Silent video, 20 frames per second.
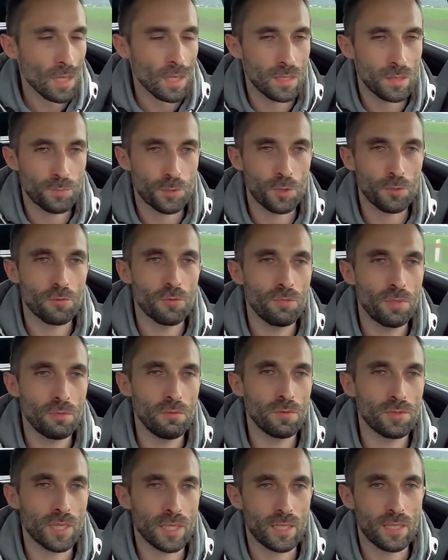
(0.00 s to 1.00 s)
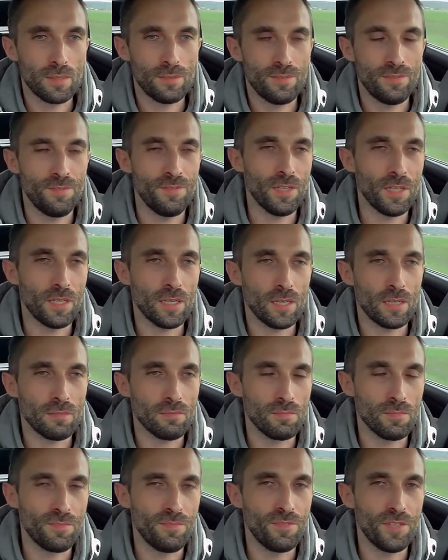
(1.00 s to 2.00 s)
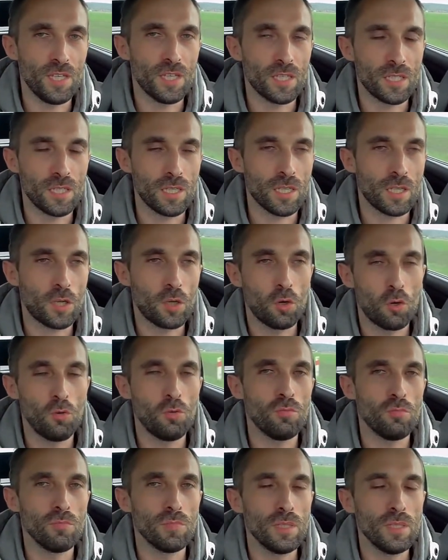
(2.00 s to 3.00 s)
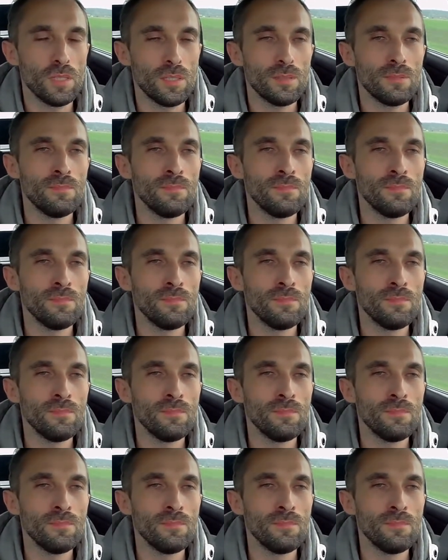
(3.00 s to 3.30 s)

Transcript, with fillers: z przodu były takie dwie wielkie kolumny.